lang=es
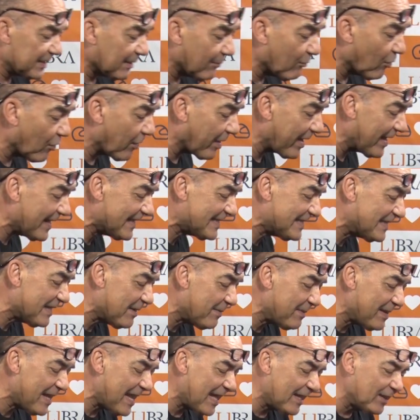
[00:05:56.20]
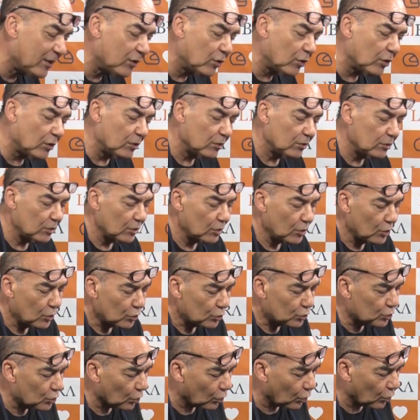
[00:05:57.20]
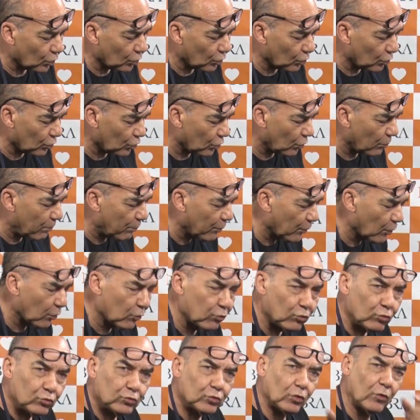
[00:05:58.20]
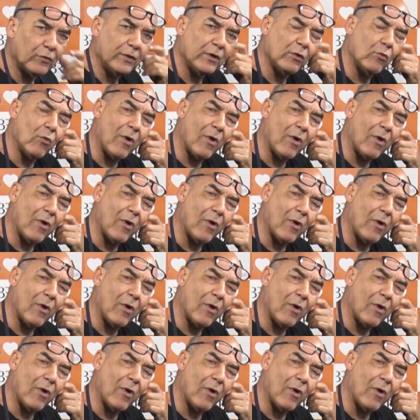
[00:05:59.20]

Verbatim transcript: estamos recibiendo todos los productos de